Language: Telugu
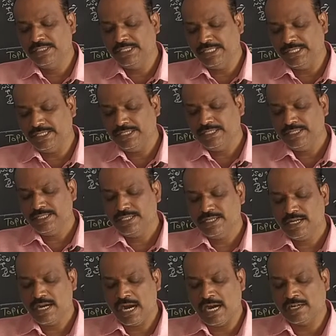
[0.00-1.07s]
ఇది
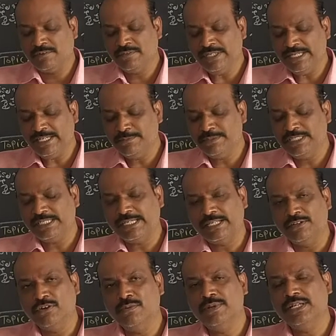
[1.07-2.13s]
అరవై ఎనిమిది
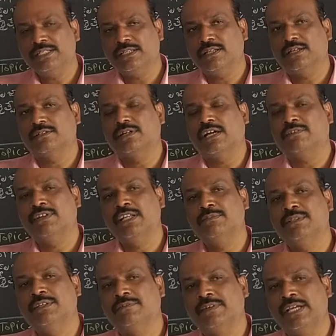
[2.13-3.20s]
కిలోమీటర్లకు అరవై
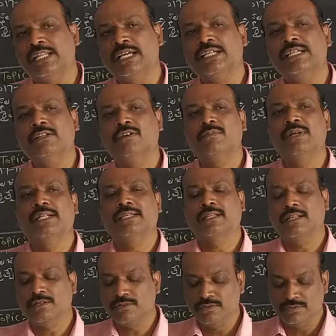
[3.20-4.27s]
ఎనిమిది వేల
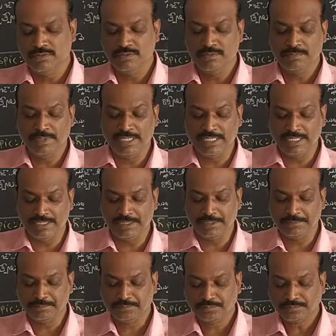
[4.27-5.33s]
కిలోమీటర్లకు
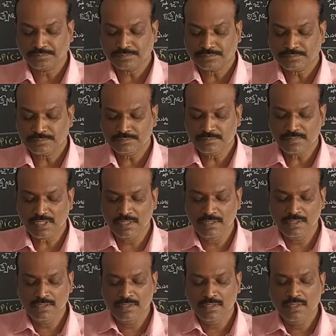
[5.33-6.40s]
పెరిగింది
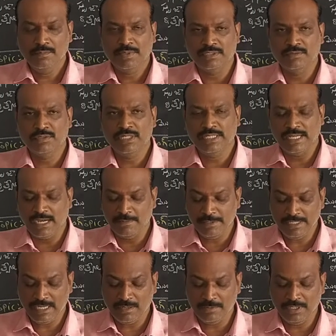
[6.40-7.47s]
పంతొమ్మిది వందల
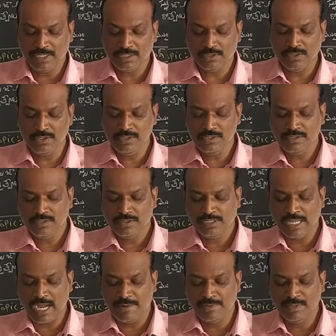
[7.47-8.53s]
యాభై యాభై ఒకటిలో
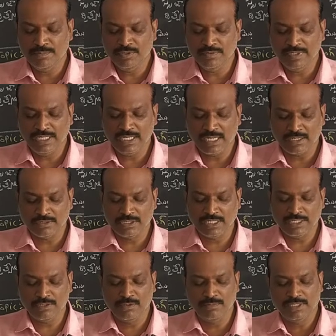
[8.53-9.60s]
యాభై మూడు వేల ఆరు వందల
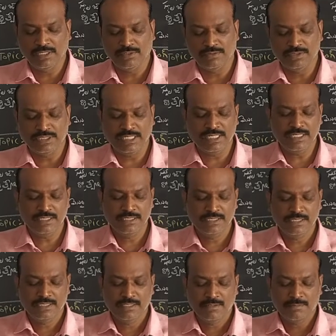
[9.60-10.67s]
కిలోమీటర్లు ఉంటే
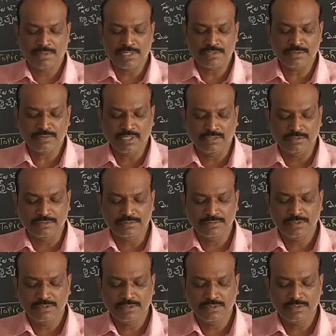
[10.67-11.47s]
ప్రస్తుతం